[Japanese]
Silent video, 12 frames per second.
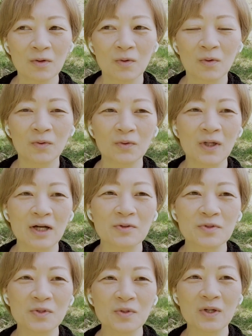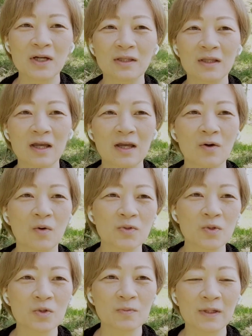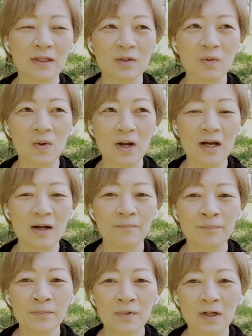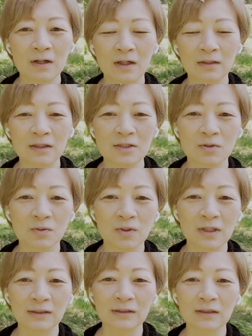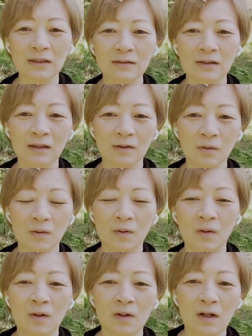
こう本当悪循環で遅くまでとかかかって仕事やってたんだけど、